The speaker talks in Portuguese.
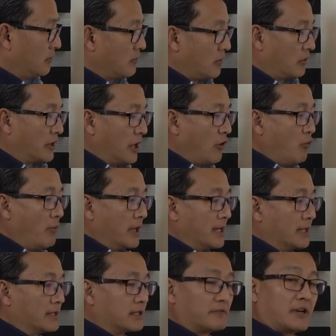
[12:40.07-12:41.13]
Qualquer uma
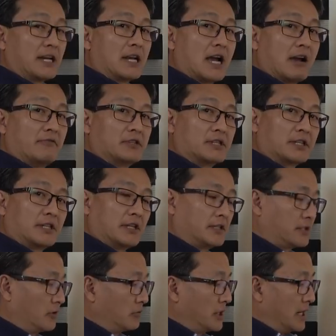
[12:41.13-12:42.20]
dessas variáveis aqui que
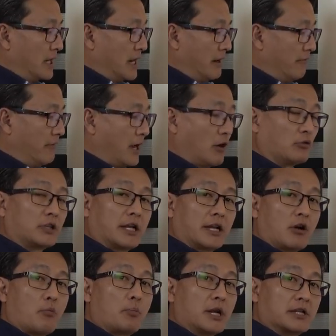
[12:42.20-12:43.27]
se alterar, vai
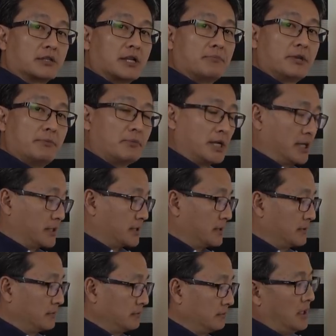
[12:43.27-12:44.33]
alterar o preço da minha empresa.
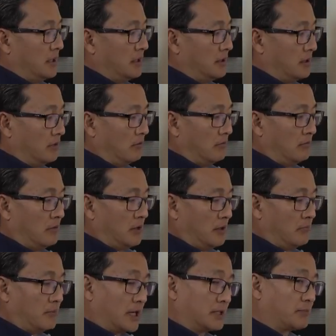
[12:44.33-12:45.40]
Então,
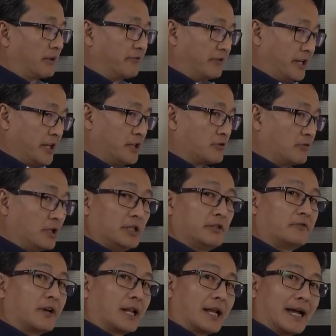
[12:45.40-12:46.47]
mais para frente, quando a gente
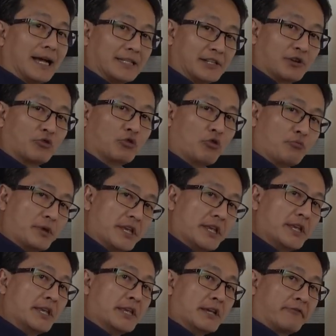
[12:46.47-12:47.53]
falar de
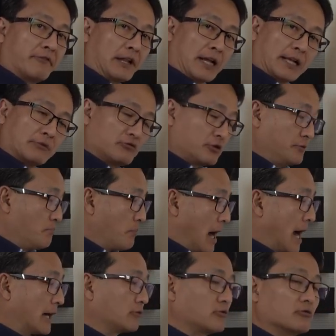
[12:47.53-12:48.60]
economia, falar dos
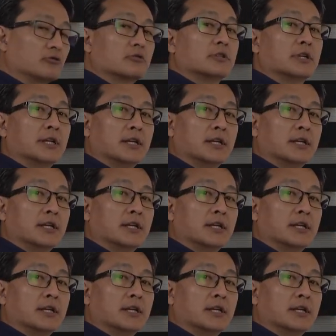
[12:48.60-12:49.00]
impactos